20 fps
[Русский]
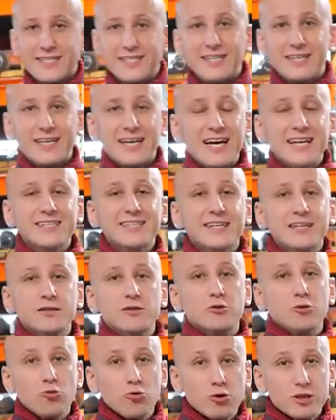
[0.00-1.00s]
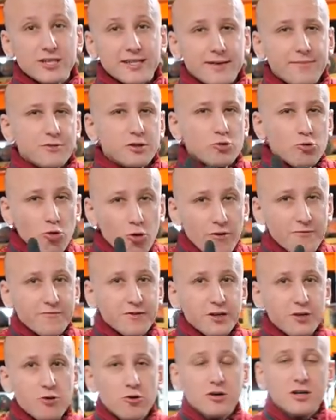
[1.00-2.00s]
акселератора тросом. Но
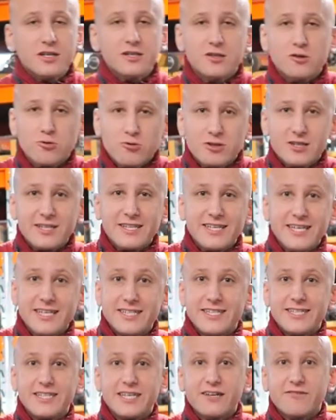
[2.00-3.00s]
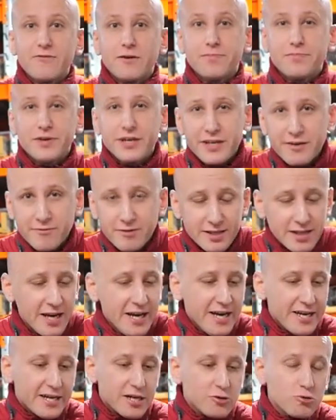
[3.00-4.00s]
в ее конструкции есть сервопривод,
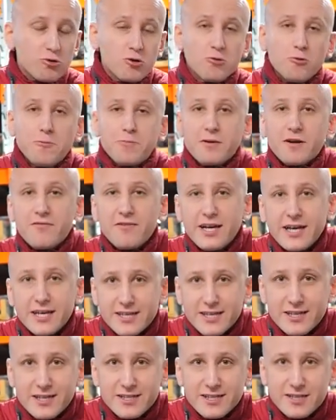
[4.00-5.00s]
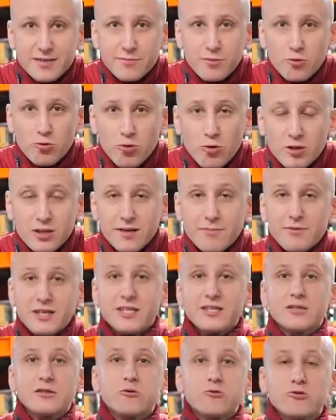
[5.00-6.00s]
который управляет холостым ходом
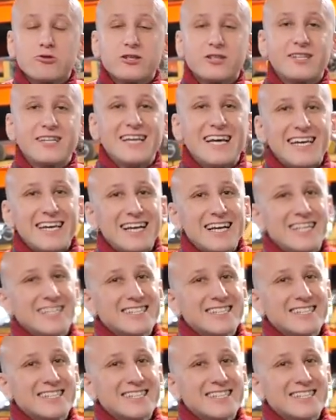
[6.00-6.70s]
и служит для